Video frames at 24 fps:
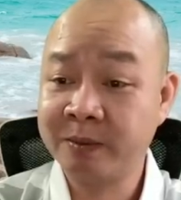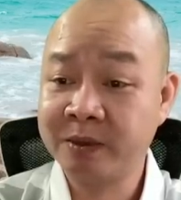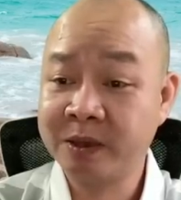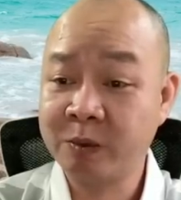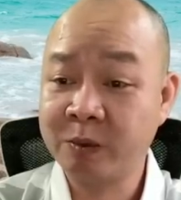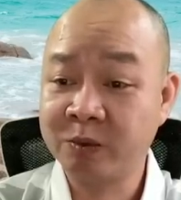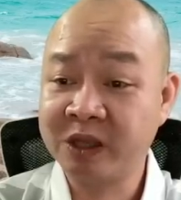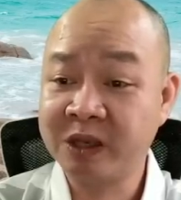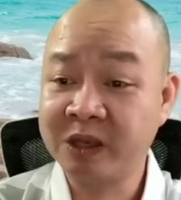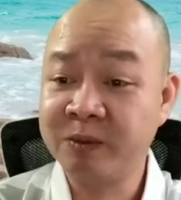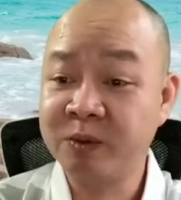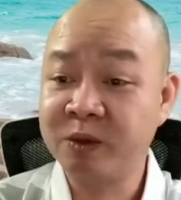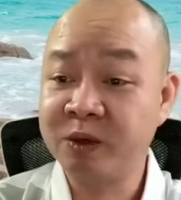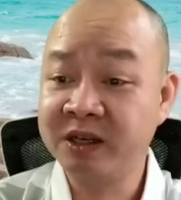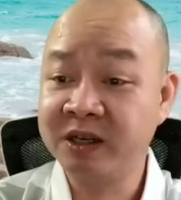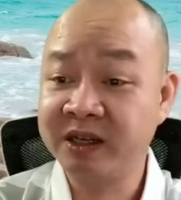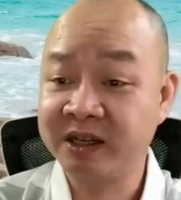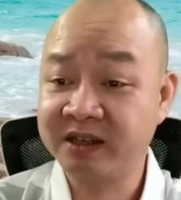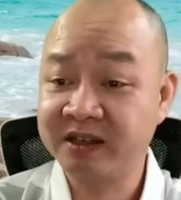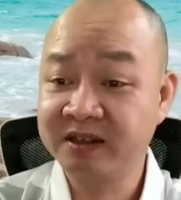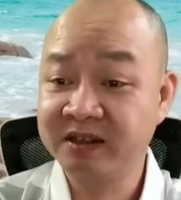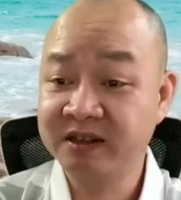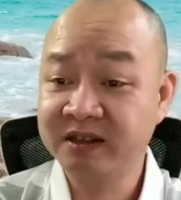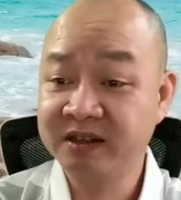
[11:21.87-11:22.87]
tổng thể một lượt
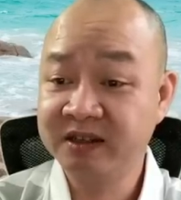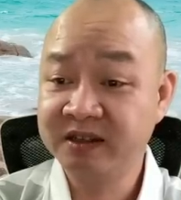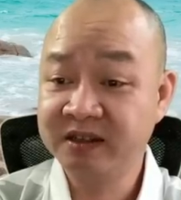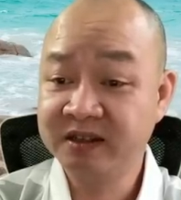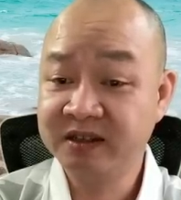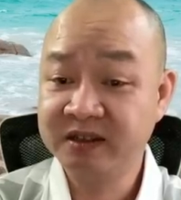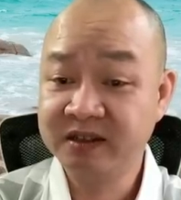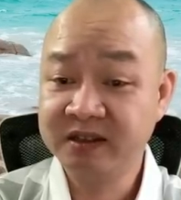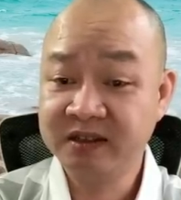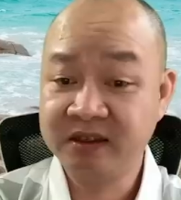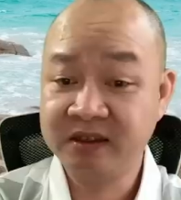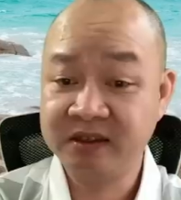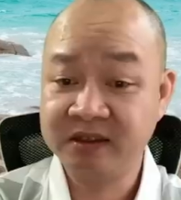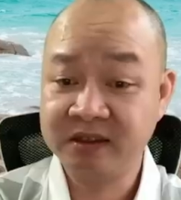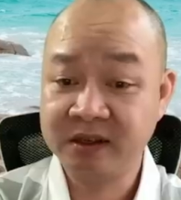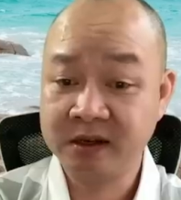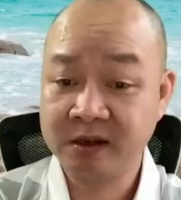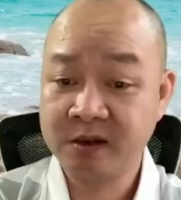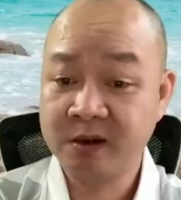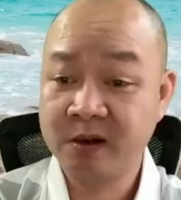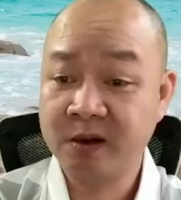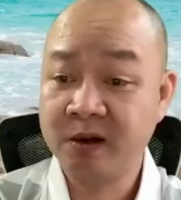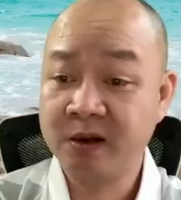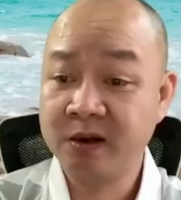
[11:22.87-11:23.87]
thì rất
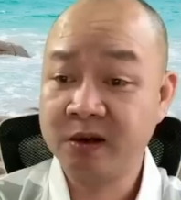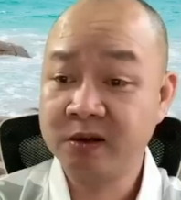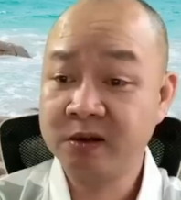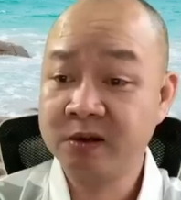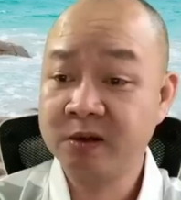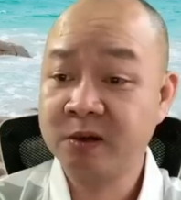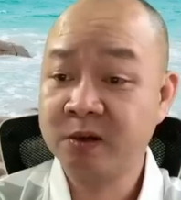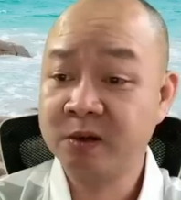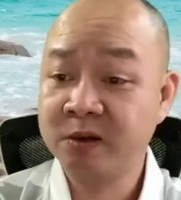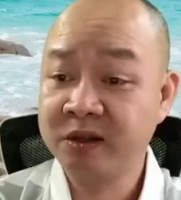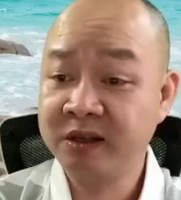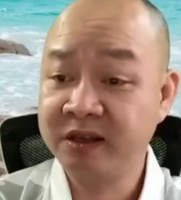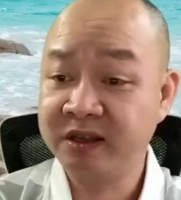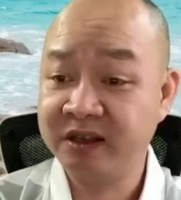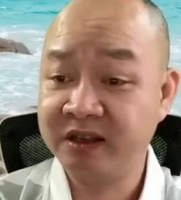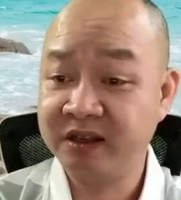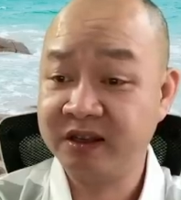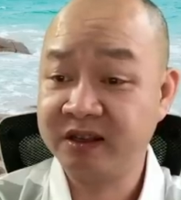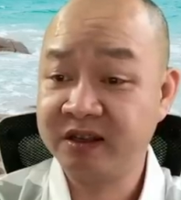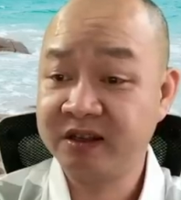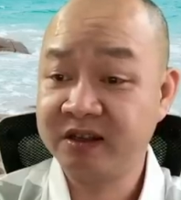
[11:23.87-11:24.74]
khó có thể